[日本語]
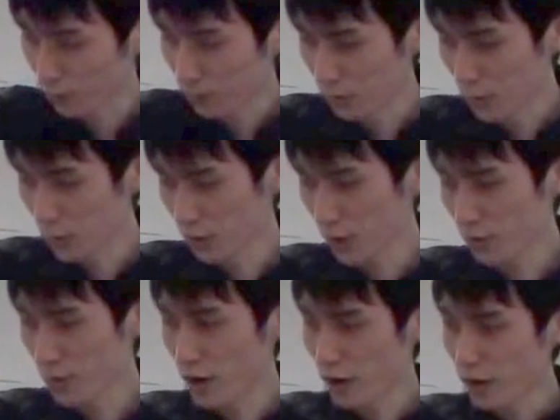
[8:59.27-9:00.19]
う要
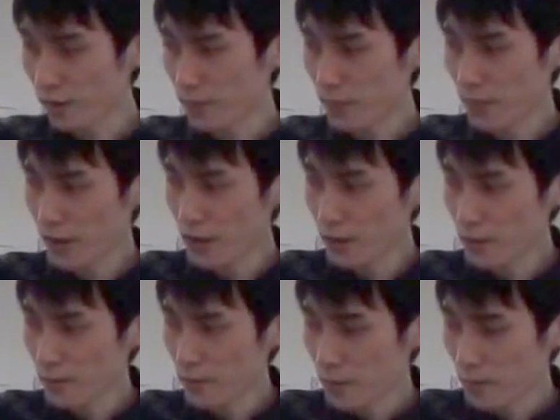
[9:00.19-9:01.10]
件は
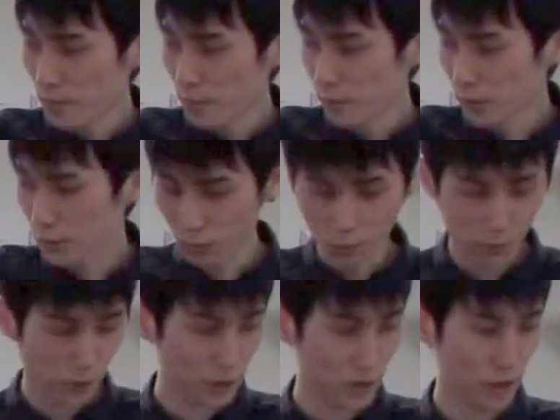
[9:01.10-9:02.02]
そ
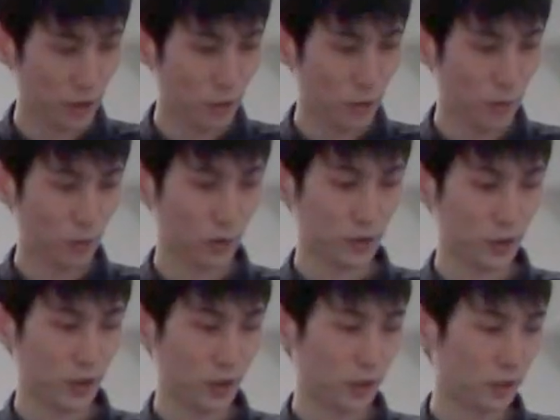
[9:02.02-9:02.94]
の同じ用法で
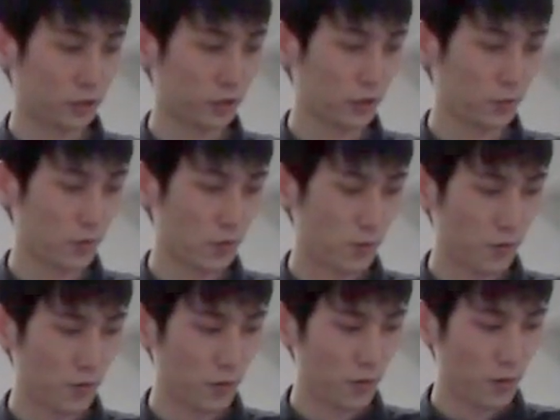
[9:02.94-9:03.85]
使われているんですけども、